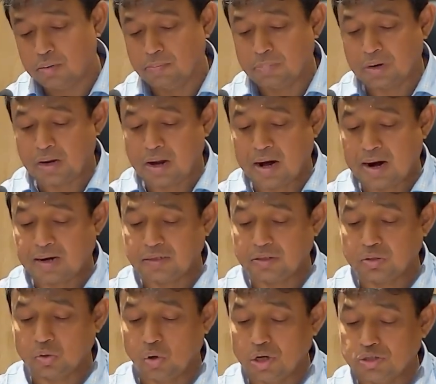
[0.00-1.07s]
প্রায় আট
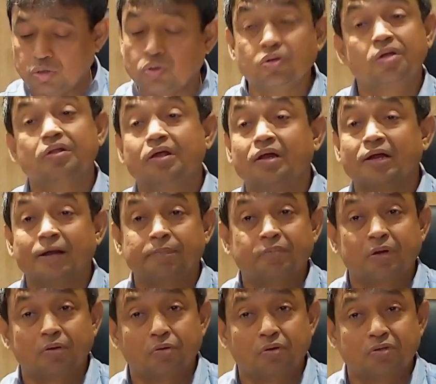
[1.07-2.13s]
নয় জনকে তারা
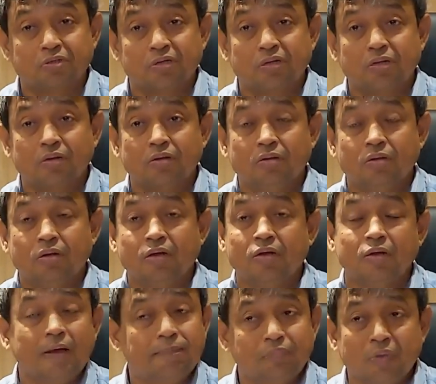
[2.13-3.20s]
গ্রেপ্তার করেছে
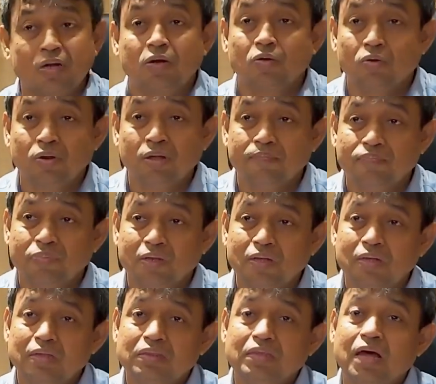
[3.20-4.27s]
গ্রেপ্তার করে
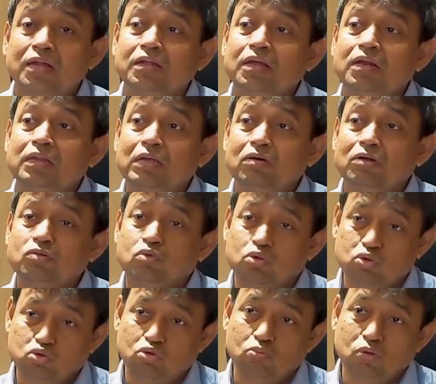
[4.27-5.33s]
তাদের দেওয়া
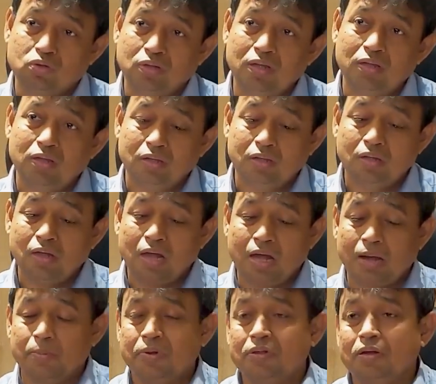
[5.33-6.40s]
তথ্য মতে
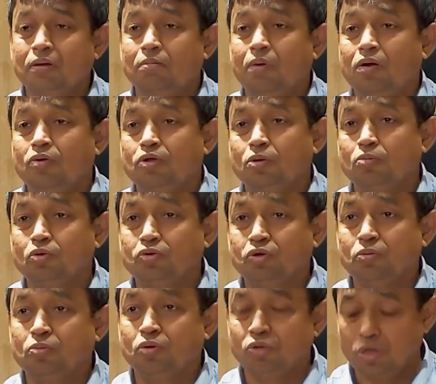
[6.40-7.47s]
আমাদের মাননীয়
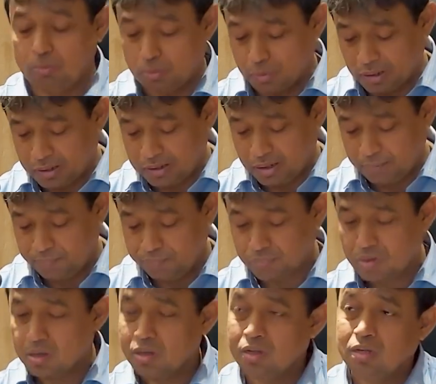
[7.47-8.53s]
মন্ত্রী মহোদয়ের মোবাইলটা
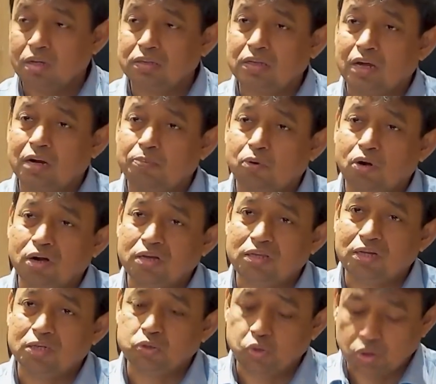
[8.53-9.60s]
তার পকেট
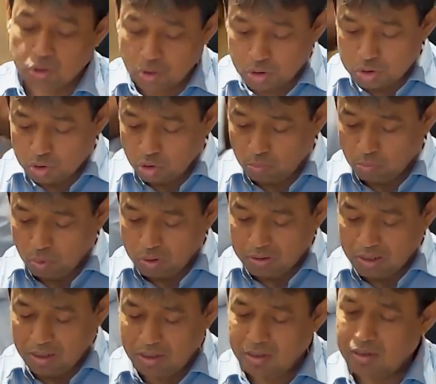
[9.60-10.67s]
থেকে চুরি করেছিল
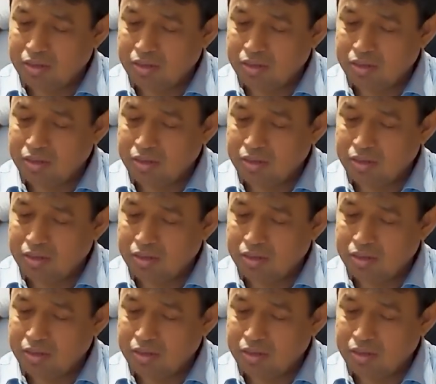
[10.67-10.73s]
মুন্না